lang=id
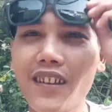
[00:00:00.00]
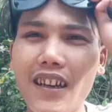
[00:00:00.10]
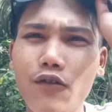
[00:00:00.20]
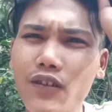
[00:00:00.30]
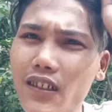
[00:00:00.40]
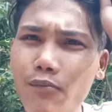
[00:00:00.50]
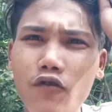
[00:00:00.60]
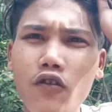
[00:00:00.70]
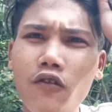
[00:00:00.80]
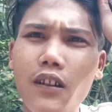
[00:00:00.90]
kat dong jajem tu
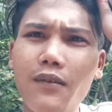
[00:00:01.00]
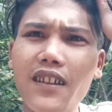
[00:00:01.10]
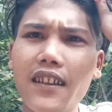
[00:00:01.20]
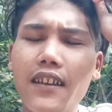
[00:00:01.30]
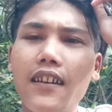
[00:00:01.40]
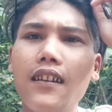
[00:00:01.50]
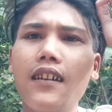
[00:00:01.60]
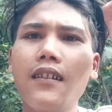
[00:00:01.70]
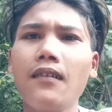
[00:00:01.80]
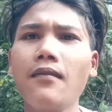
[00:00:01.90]
apa
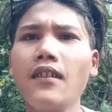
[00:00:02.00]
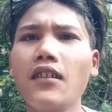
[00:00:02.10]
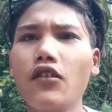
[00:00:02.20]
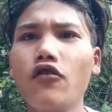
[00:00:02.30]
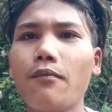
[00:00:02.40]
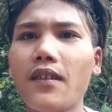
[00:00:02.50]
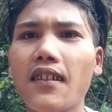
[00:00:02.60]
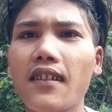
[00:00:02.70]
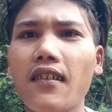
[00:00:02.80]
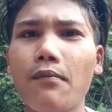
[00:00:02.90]
lagi youtuber tak
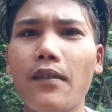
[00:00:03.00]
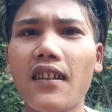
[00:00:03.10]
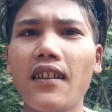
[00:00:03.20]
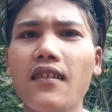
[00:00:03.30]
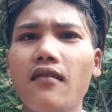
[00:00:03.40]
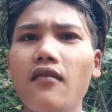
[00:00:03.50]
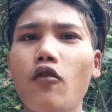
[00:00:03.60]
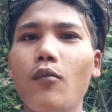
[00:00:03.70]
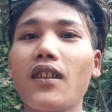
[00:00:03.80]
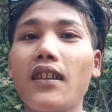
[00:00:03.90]
tahu
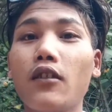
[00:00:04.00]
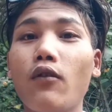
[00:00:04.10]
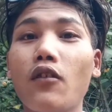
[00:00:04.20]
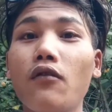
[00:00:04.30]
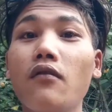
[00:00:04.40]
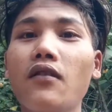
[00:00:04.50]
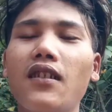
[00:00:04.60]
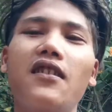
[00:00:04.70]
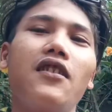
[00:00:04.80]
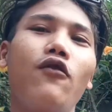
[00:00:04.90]
komen kat jawa kon
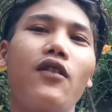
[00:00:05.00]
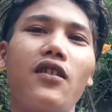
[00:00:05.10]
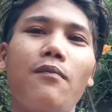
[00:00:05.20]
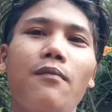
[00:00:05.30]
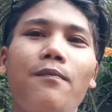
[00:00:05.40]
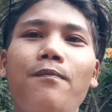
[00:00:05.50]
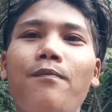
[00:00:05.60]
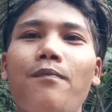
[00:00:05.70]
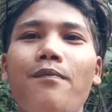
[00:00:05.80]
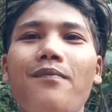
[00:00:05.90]
janji dong ajem
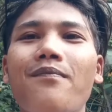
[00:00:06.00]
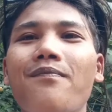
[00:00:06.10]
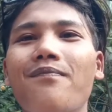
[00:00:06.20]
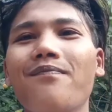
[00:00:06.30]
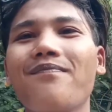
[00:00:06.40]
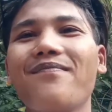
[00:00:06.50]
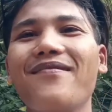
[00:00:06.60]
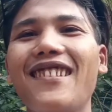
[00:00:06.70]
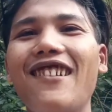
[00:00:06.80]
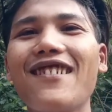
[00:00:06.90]

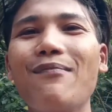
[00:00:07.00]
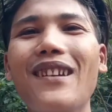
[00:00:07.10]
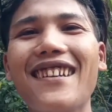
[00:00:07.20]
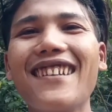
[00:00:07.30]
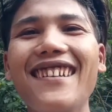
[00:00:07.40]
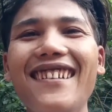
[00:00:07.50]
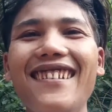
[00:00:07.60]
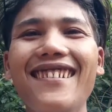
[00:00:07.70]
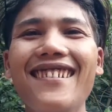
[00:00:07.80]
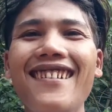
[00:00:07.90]
tak orang mai kena
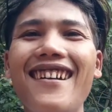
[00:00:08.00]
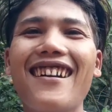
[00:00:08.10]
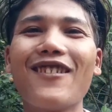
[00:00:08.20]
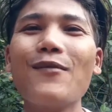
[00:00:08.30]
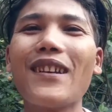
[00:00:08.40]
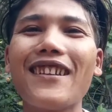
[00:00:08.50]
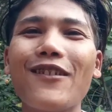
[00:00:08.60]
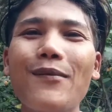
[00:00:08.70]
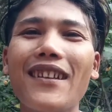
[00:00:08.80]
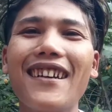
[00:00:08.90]
angko mai
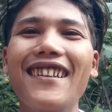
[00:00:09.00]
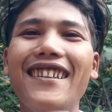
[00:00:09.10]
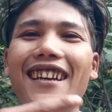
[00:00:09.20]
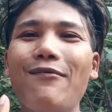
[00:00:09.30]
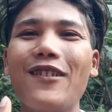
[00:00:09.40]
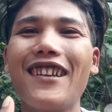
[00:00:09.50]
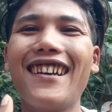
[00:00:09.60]
komen kat ni ya ya